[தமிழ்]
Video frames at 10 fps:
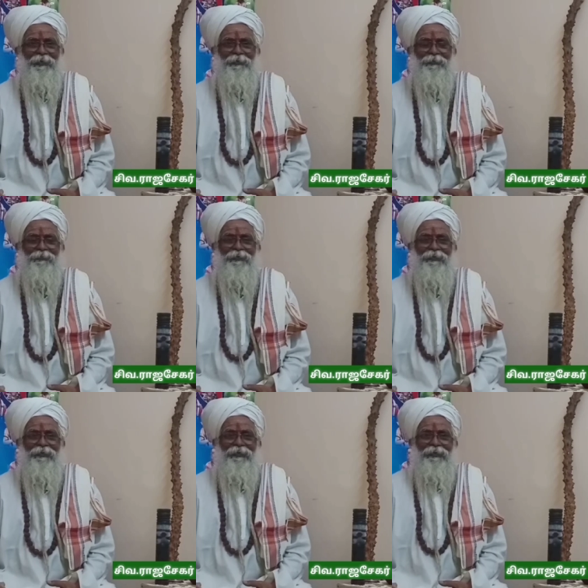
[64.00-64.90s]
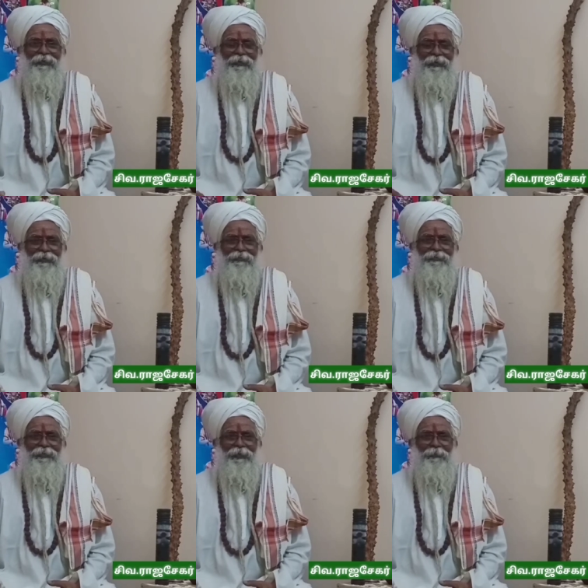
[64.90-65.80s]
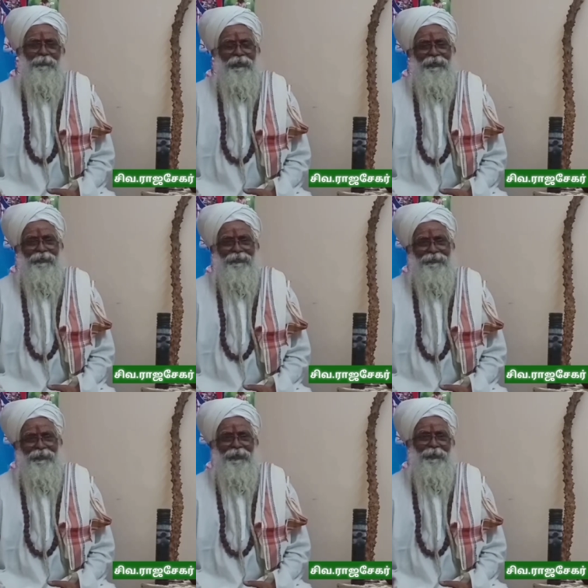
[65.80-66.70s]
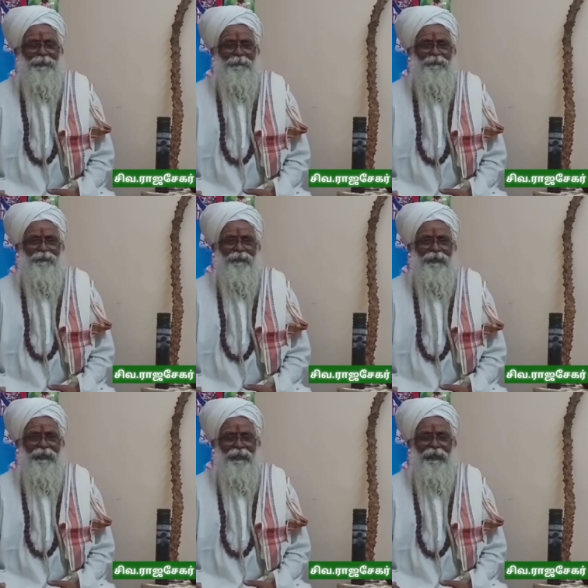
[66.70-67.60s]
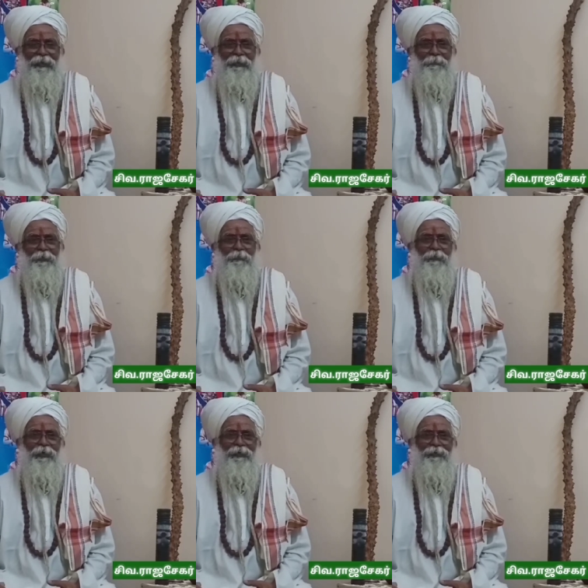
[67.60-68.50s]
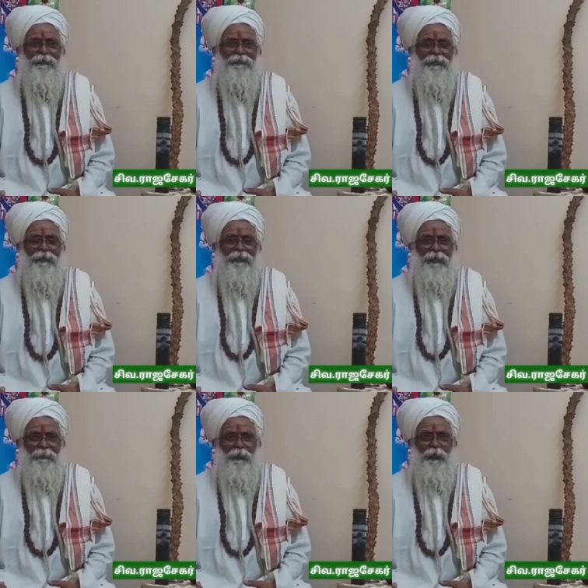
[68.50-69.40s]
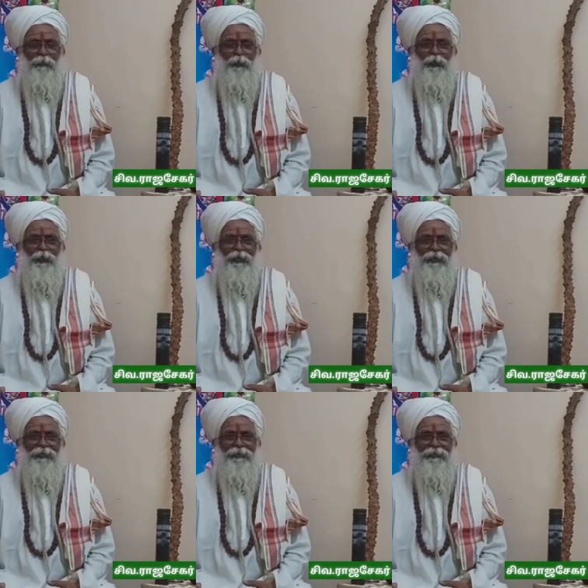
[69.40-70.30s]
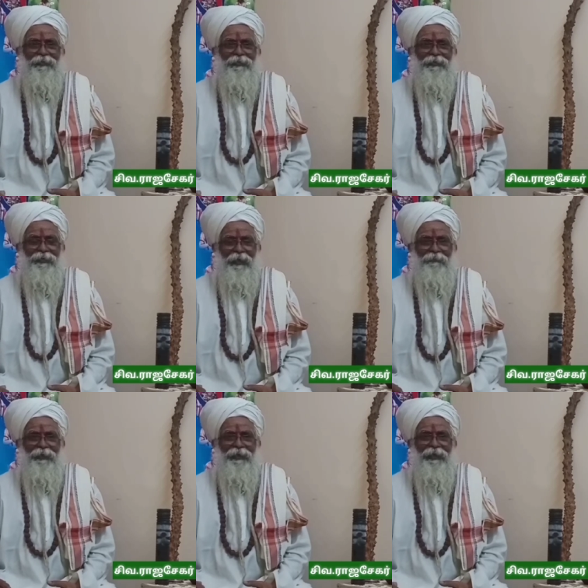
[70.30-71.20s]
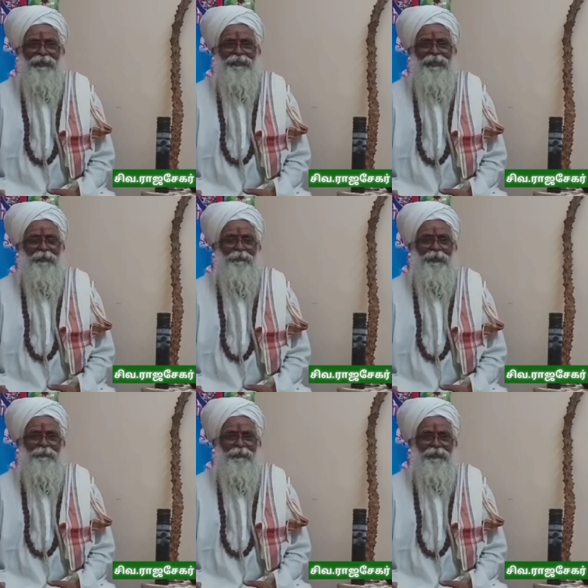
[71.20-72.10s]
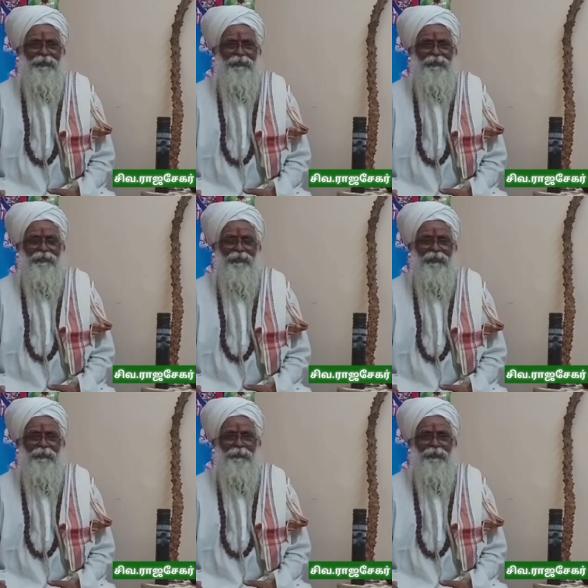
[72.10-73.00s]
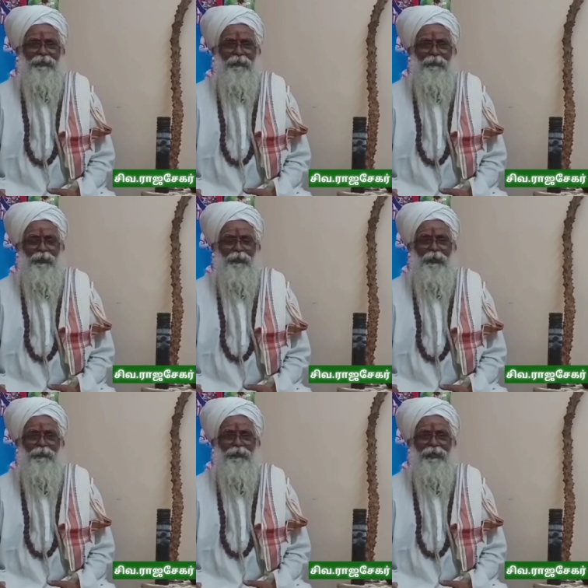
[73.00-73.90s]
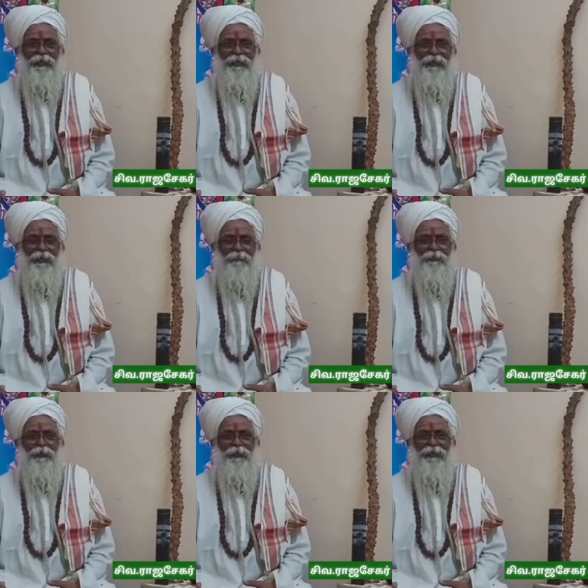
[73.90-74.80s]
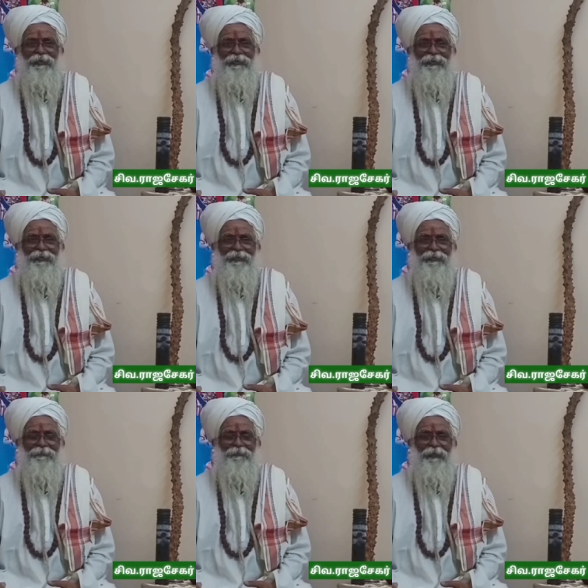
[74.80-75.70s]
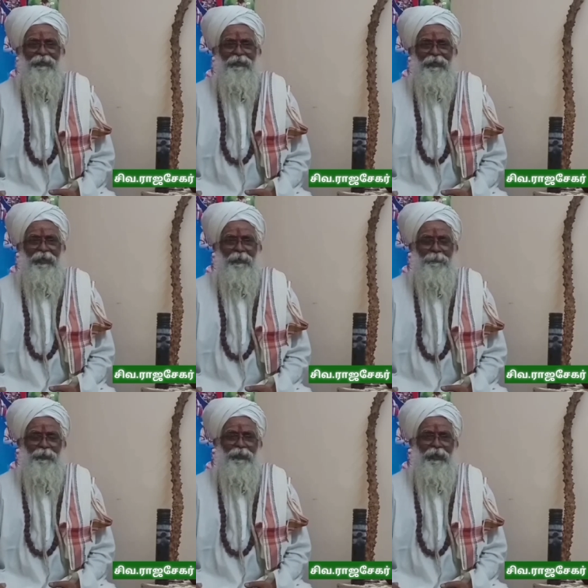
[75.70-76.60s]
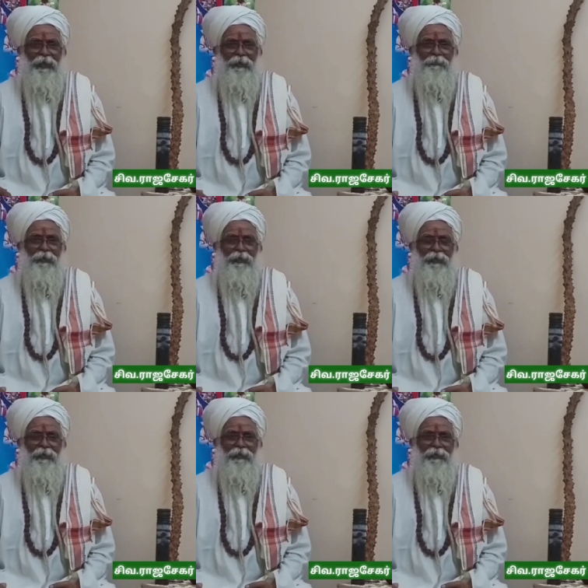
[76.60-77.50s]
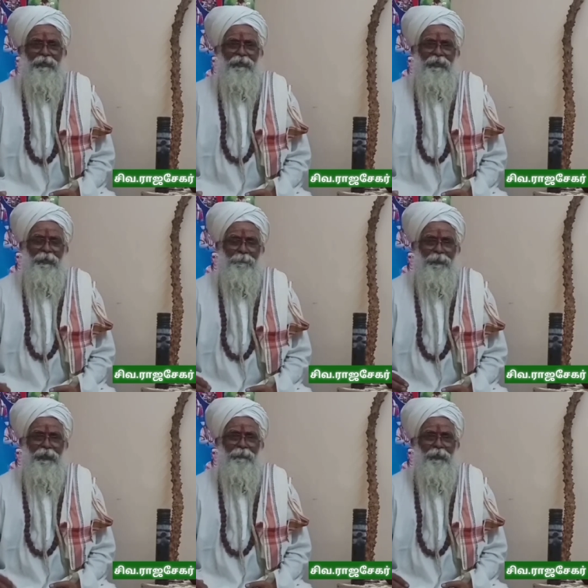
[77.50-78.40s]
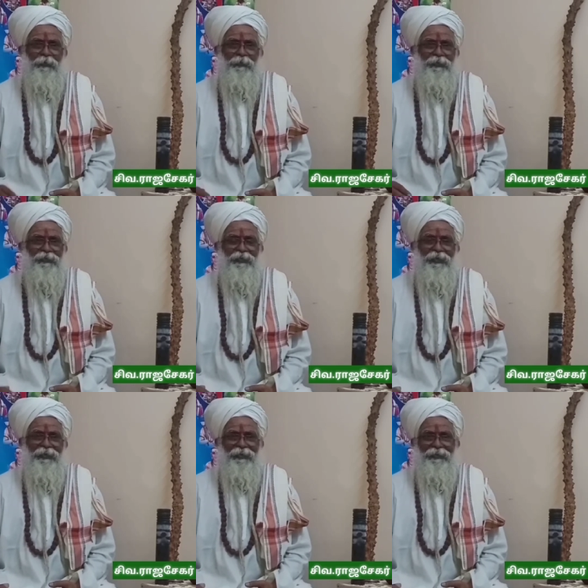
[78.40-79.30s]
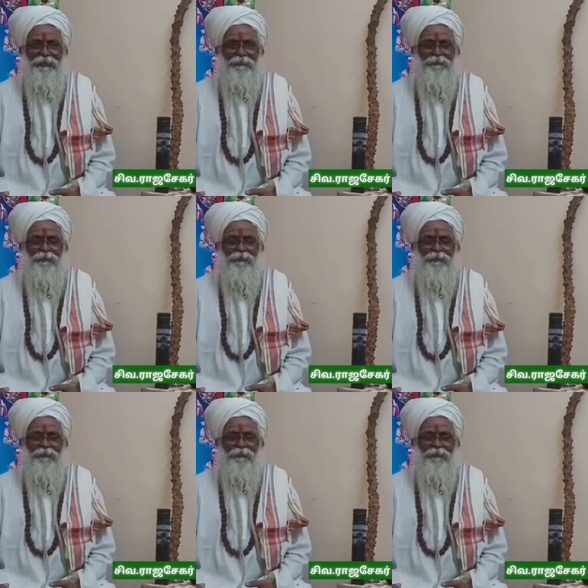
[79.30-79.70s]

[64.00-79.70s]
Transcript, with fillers: நடக்கும் கெட்டது செய்கிறோம்னா கெட்டது தான் நடக்கும் அதனால தான் பெரும்பாலும் நம்மளுடைய முன்னோர்கள் நல்வினையே செய்ய வேண்டும் என்று நமக்கு அவ்வளவு அறிவுரைகளை எல்லாம் சொல்லியிருக்கின்றார்கள் அப்போ இந்த கர்மா எப்படி நமக்கு வந்து சேருகிறது